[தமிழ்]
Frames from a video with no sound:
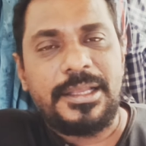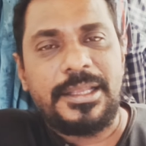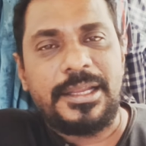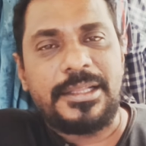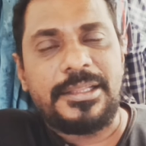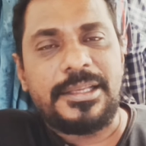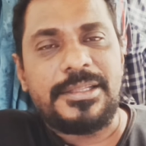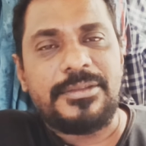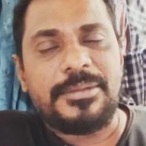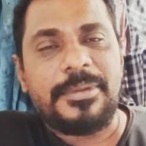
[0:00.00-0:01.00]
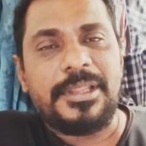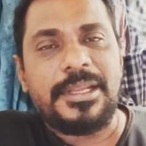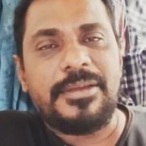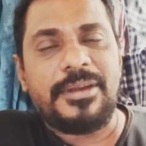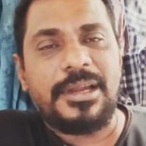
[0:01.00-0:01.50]
எனக்கு தெரிஞ்சு வந்து
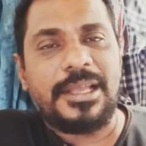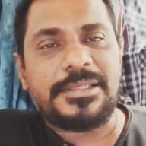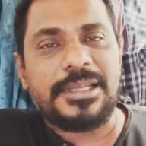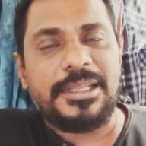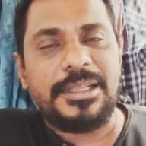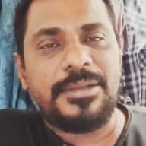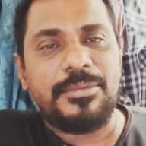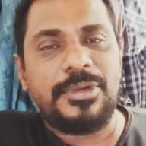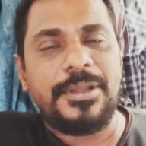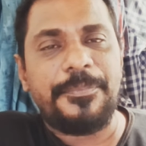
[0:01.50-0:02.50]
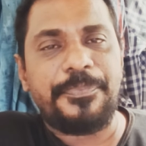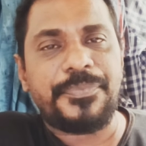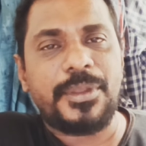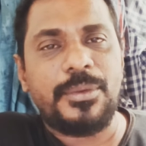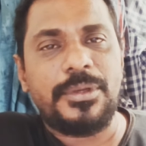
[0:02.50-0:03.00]
பார்த்திங்கன்னா ஒரு லாஸ்ட்டாக இதுக்கு முன்னே
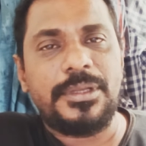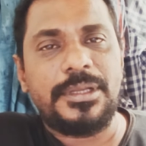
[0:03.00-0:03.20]
ஒரு